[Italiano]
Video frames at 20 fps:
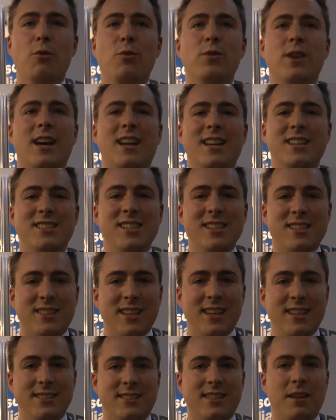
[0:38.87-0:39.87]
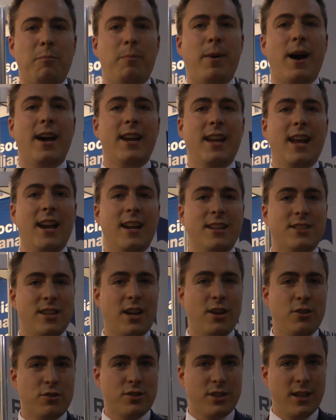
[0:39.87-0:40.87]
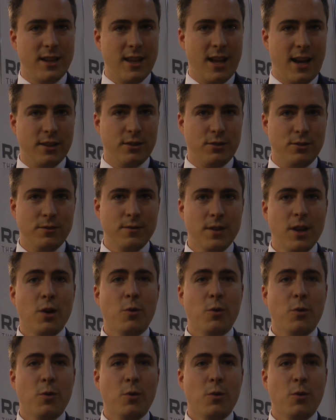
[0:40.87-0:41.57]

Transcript: una resistenza pari all'acciaio saldato.